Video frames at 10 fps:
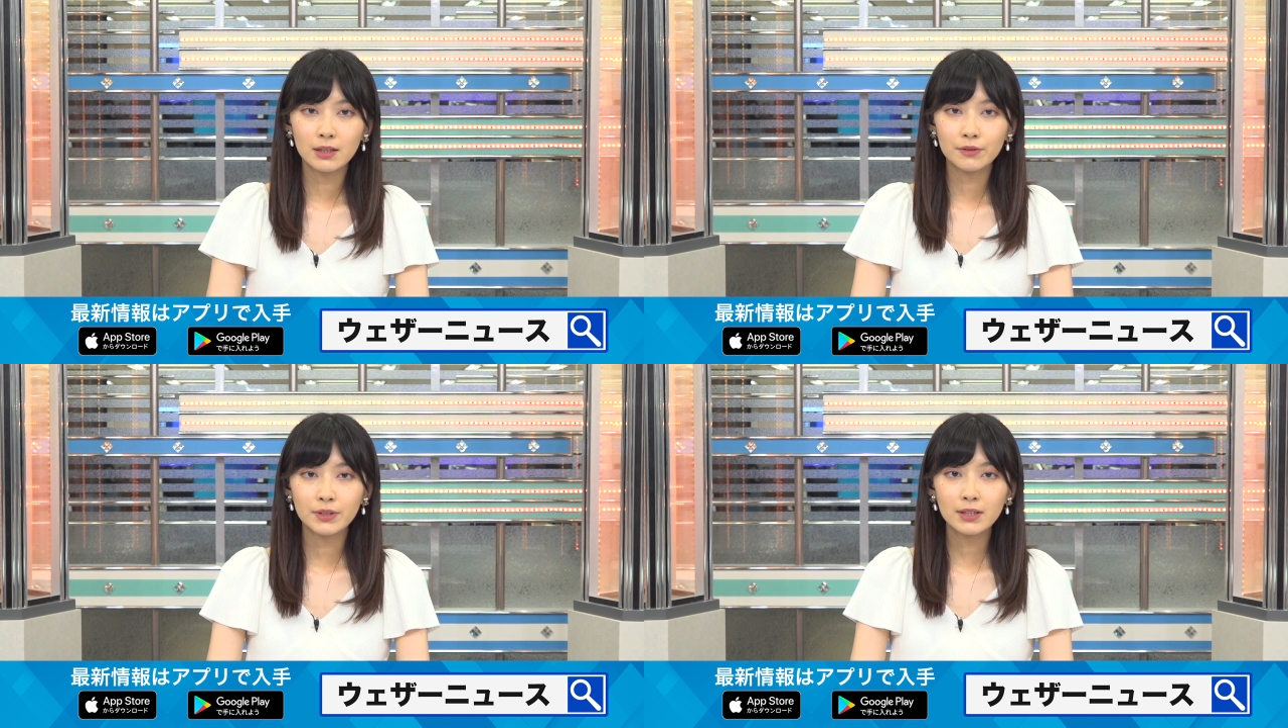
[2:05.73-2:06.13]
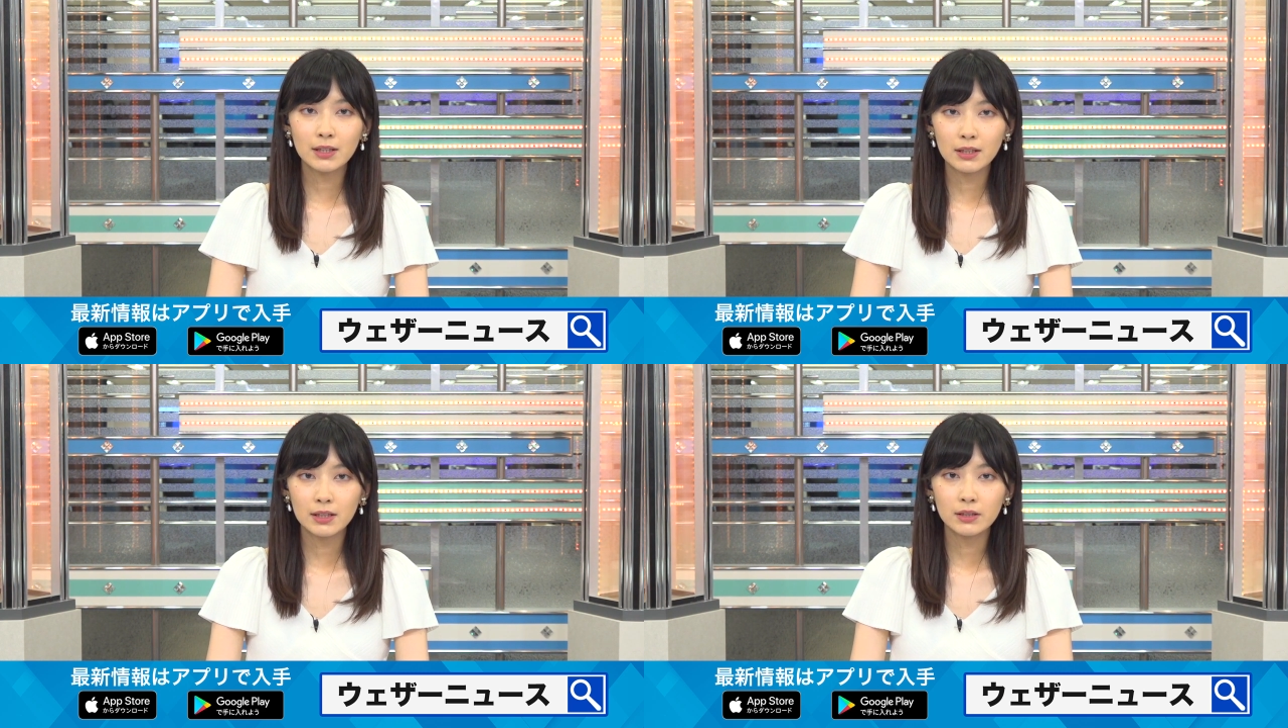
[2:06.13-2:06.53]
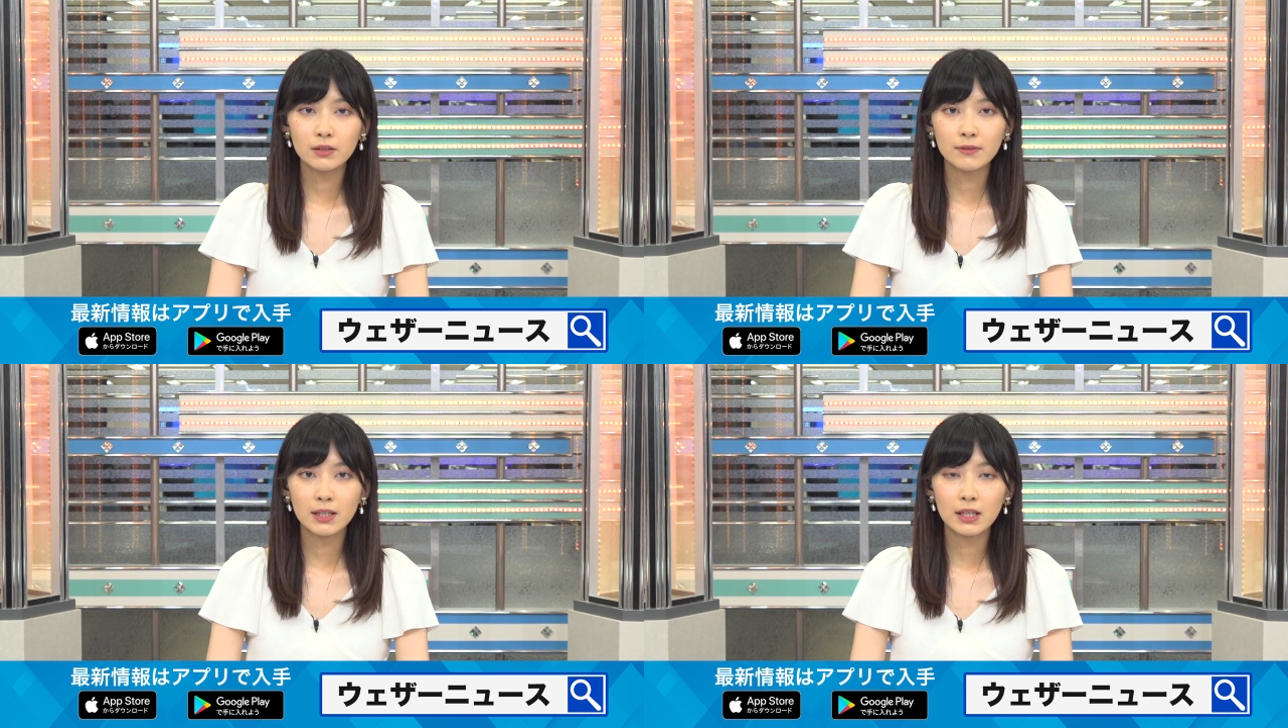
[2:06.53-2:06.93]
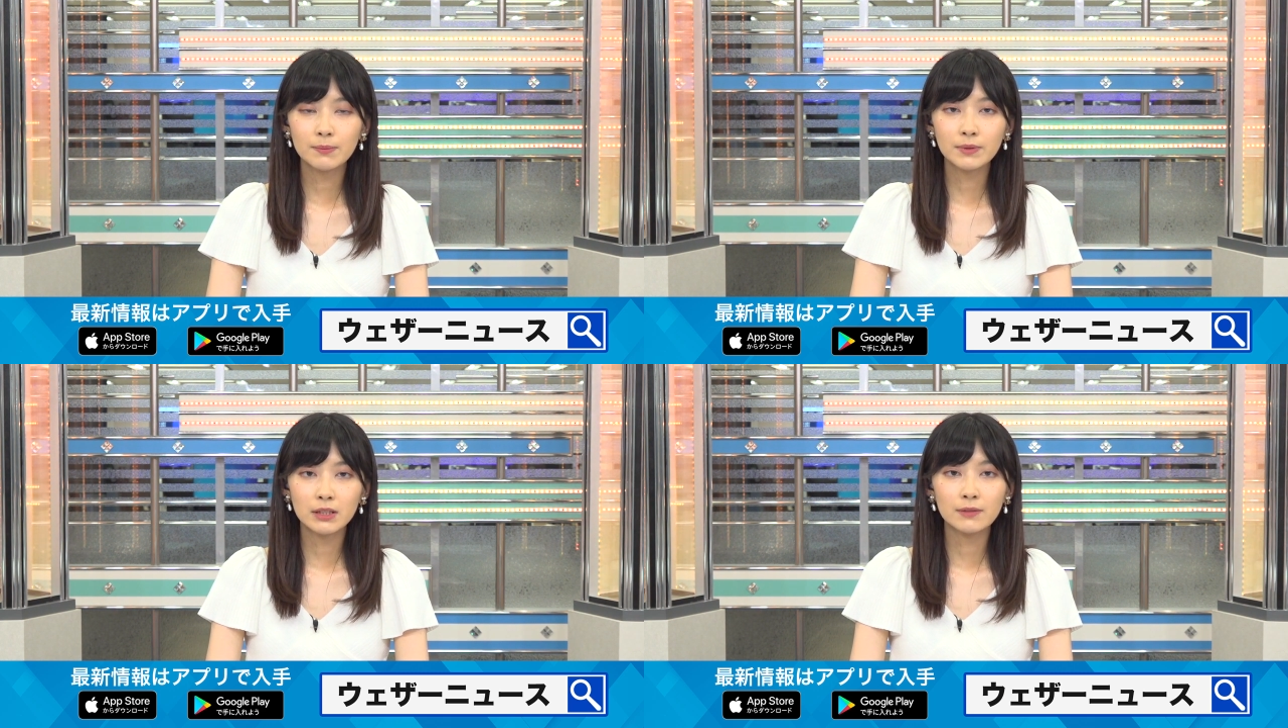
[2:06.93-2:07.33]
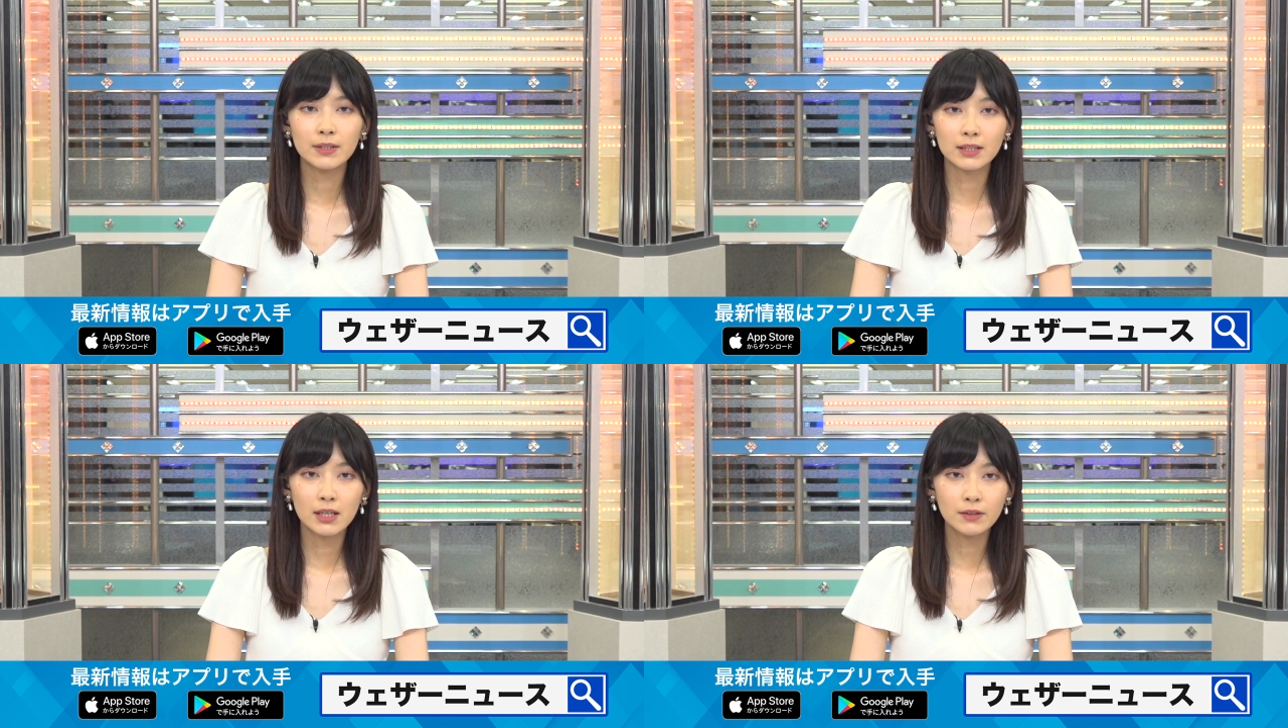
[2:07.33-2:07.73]
うこういった内容は
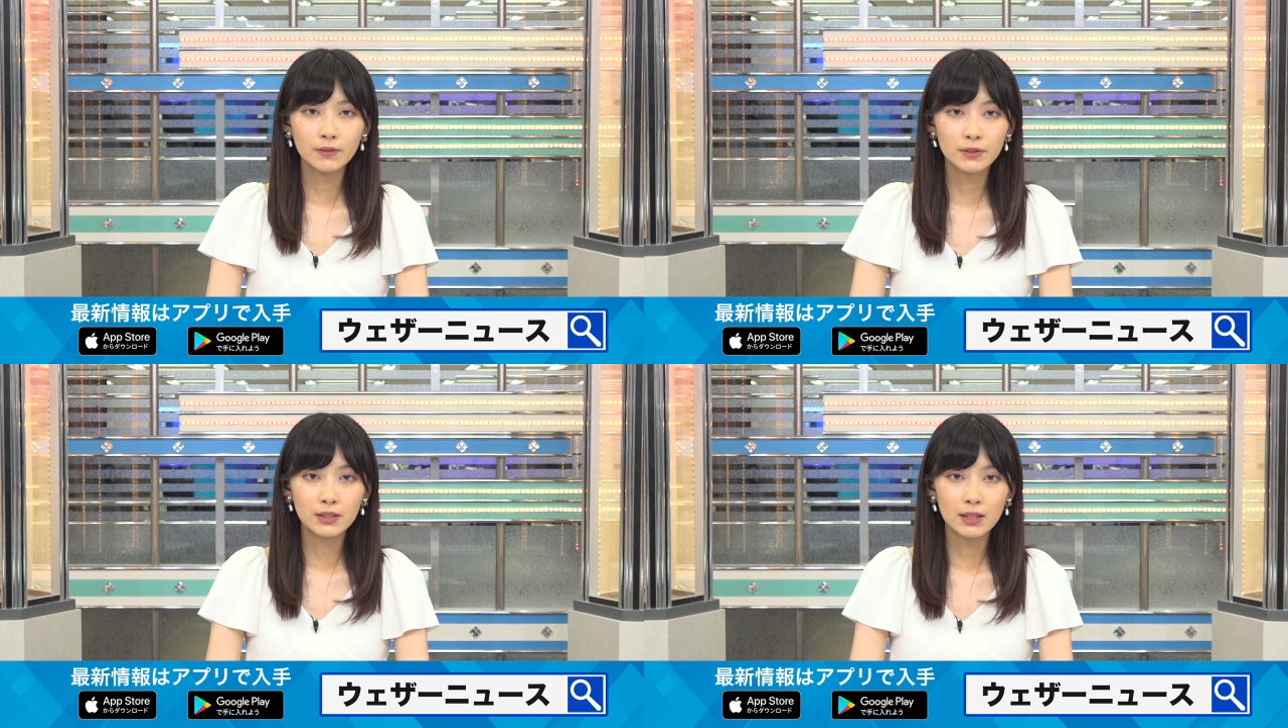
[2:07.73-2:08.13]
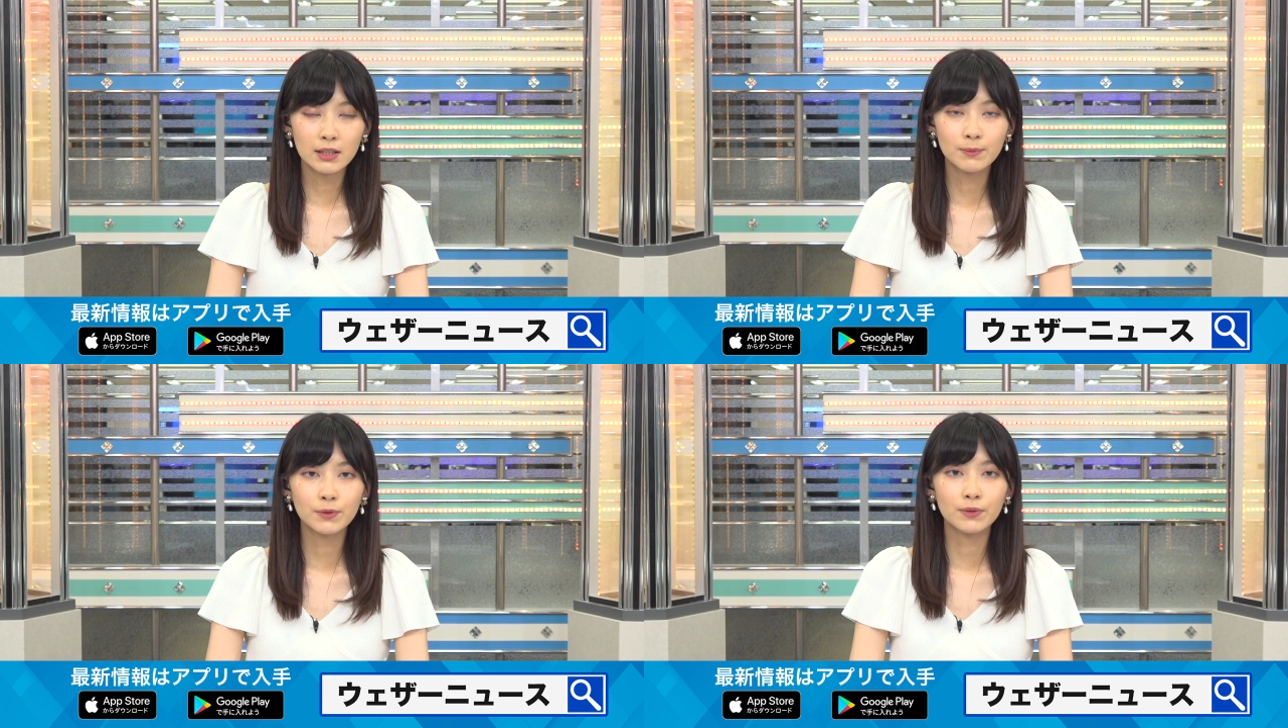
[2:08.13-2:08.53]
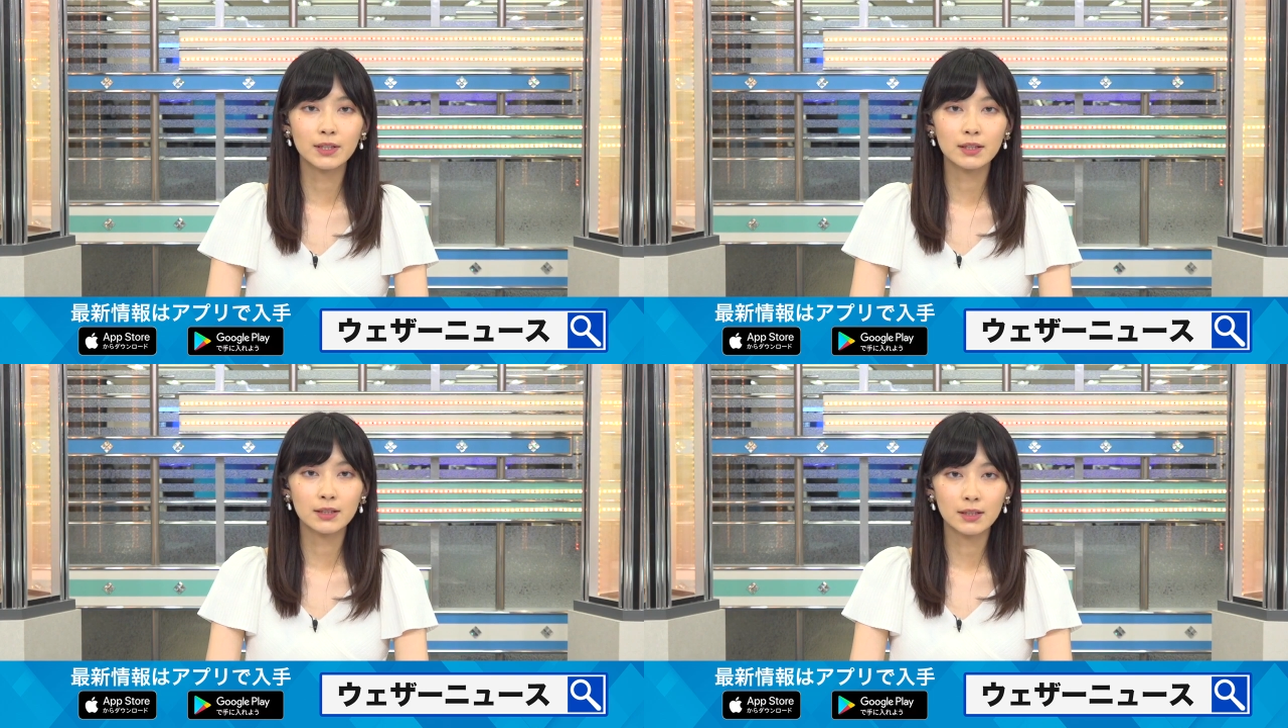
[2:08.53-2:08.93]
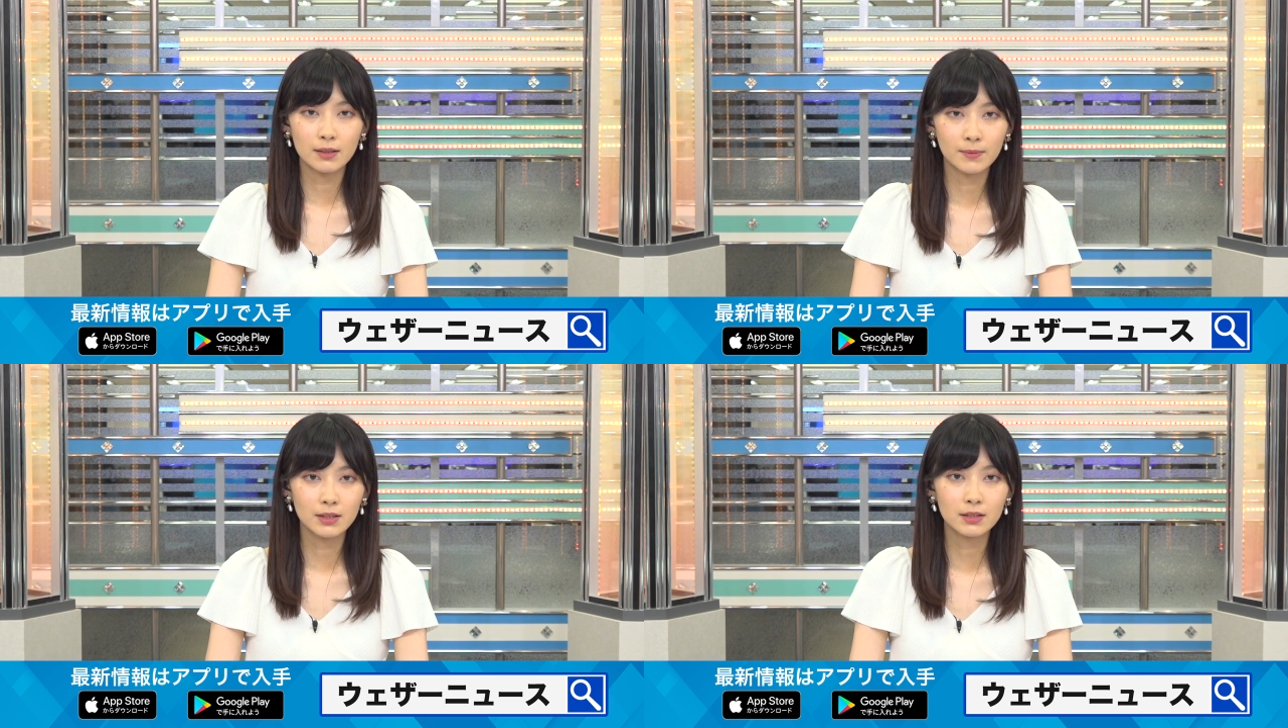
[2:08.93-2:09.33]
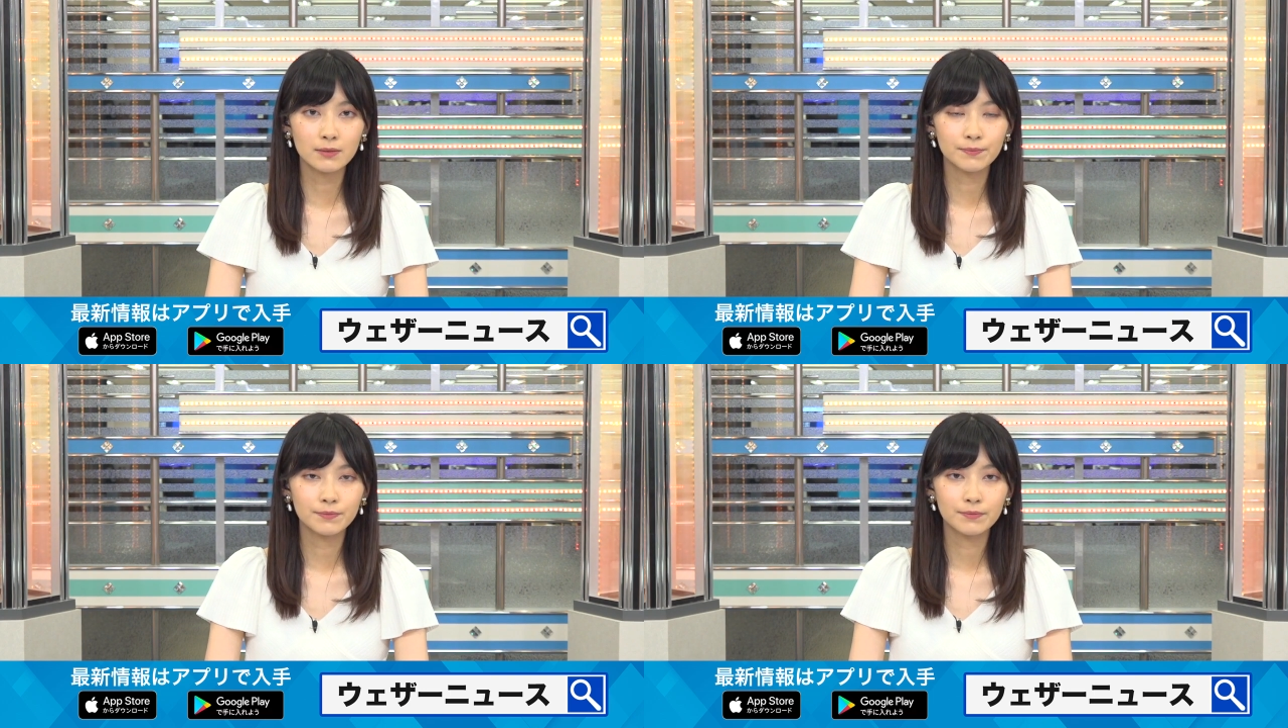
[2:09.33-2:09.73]
アプリウェザーニュースからもご覧いただけます。